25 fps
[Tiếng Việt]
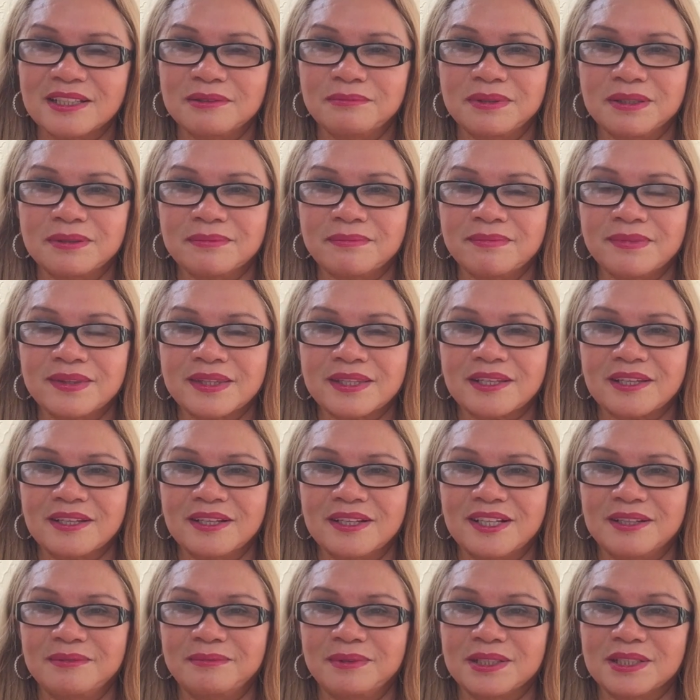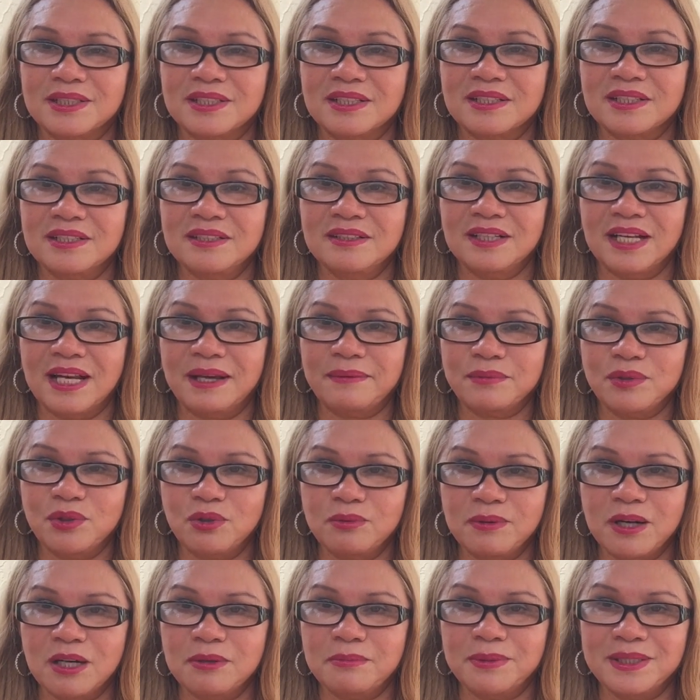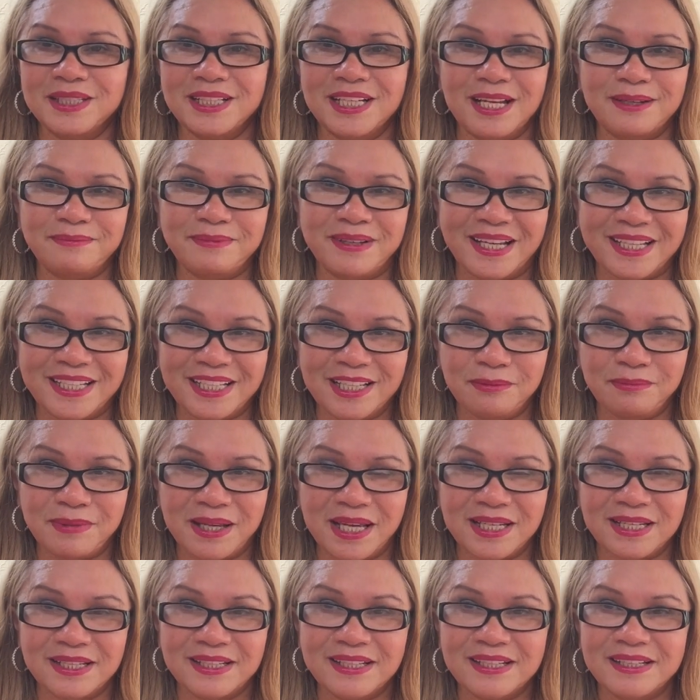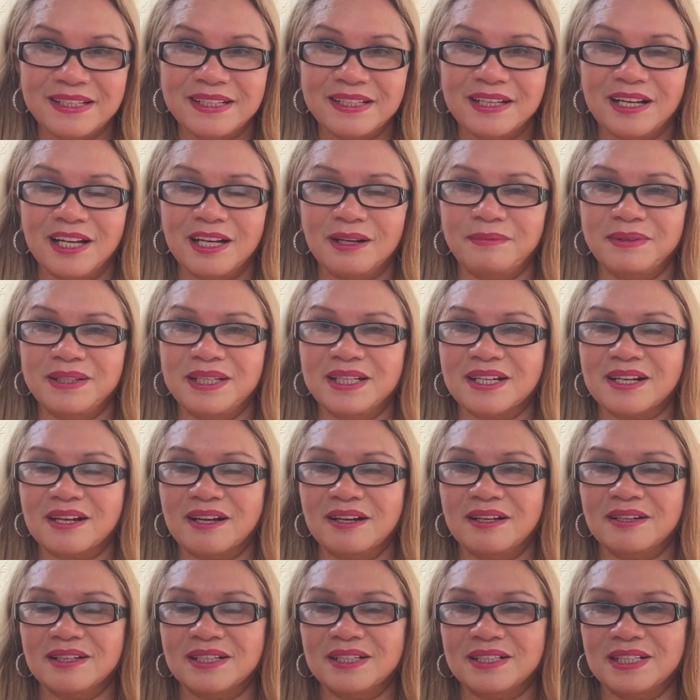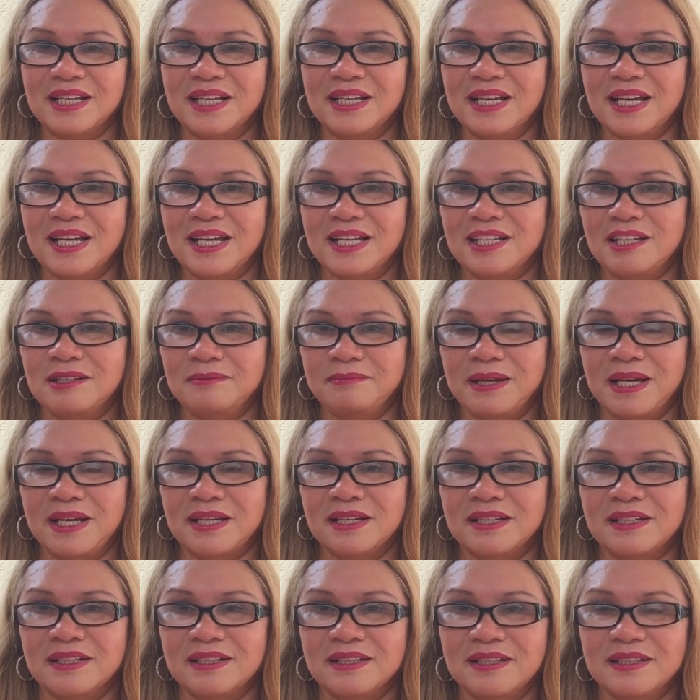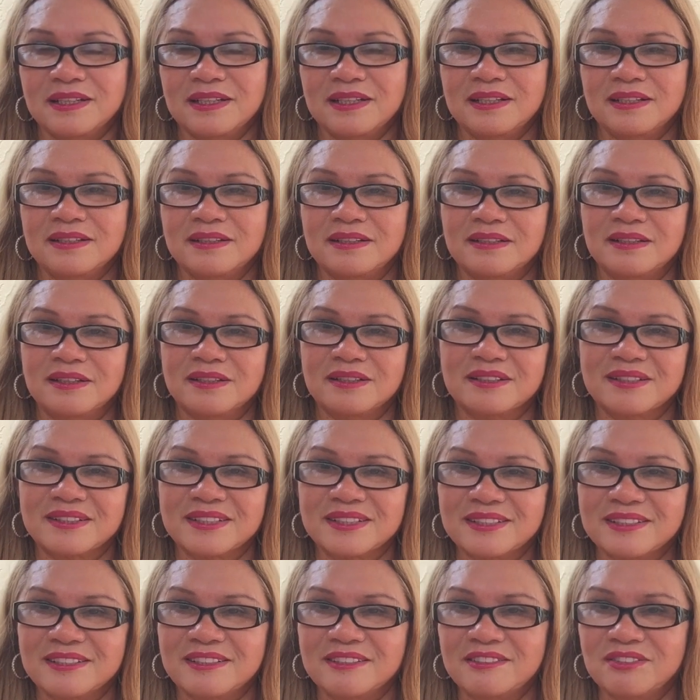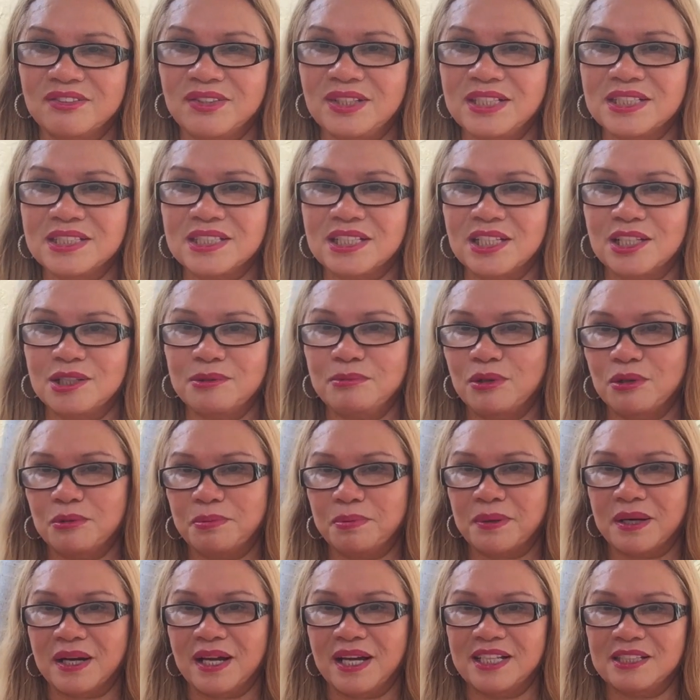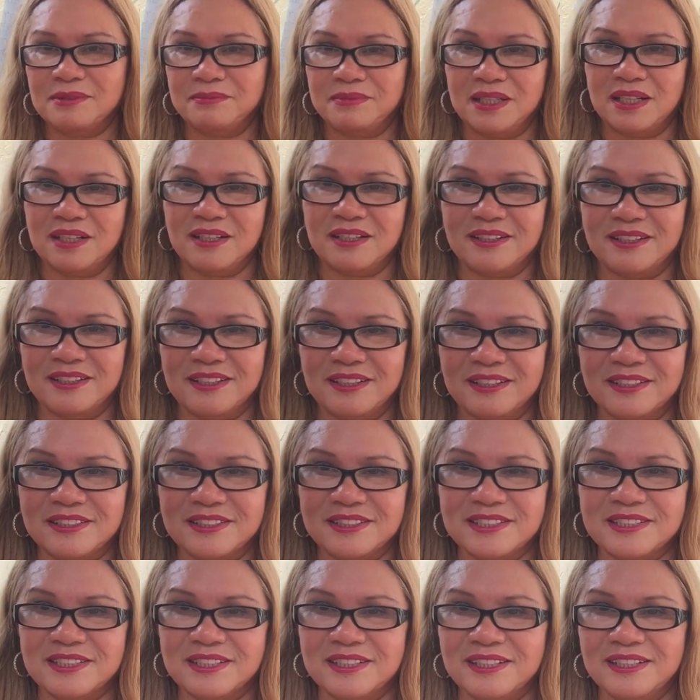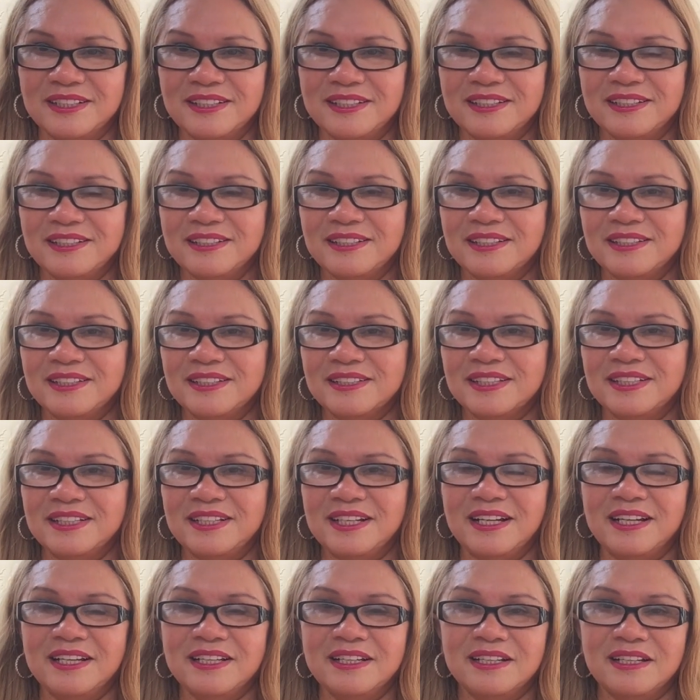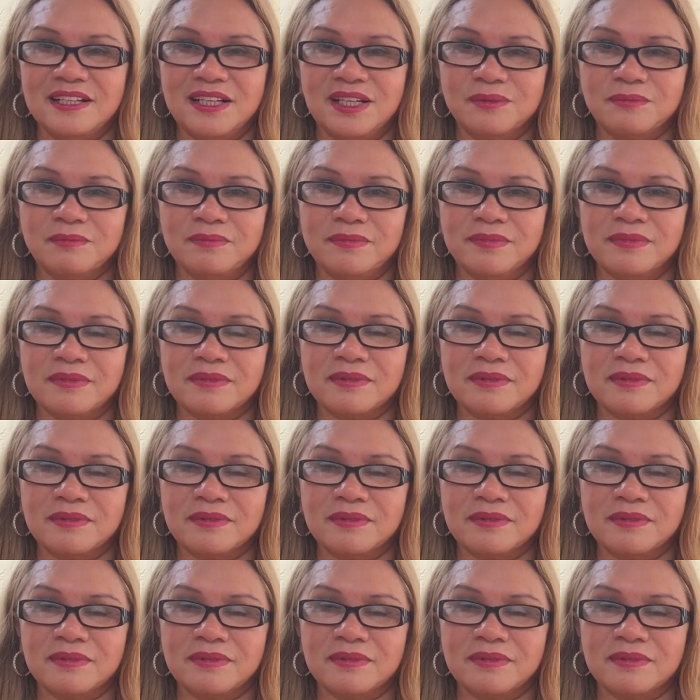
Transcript: thì mình ờ, mình vừa làm Uber mình vừa làm handyman à, mình để handyman á uh, reasonable price là thì là um,